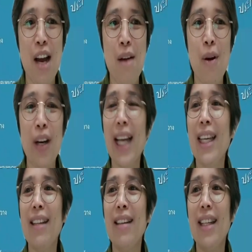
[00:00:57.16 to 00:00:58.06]
พอนั่ง
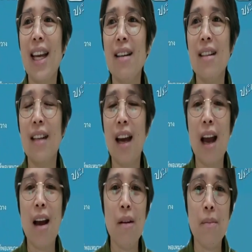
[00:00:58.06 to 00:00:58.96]
คิดถึงเที่ยงคืนก็
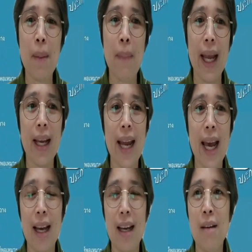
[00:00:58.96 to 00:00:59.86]
อ่ะไม่ไปก็ได้
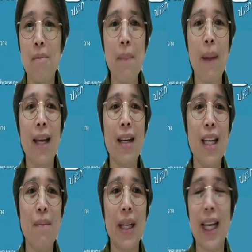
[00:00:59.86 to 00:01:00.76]
ไม่ไปก็ดี
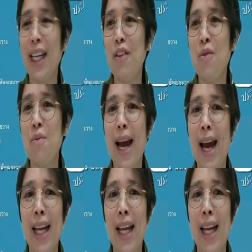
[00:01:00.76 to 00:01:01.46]
เหมือนกันได้อยู่บ้าน